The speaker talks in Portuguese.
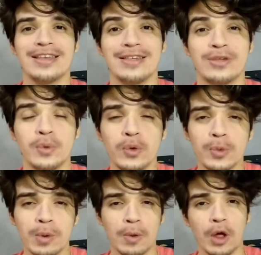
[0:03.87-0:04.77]
desse
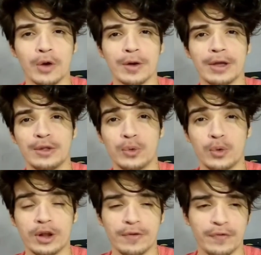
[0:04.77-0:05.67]
último bloco aqui da
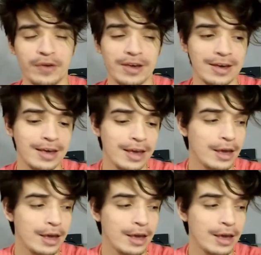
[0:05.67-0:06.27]
geografia.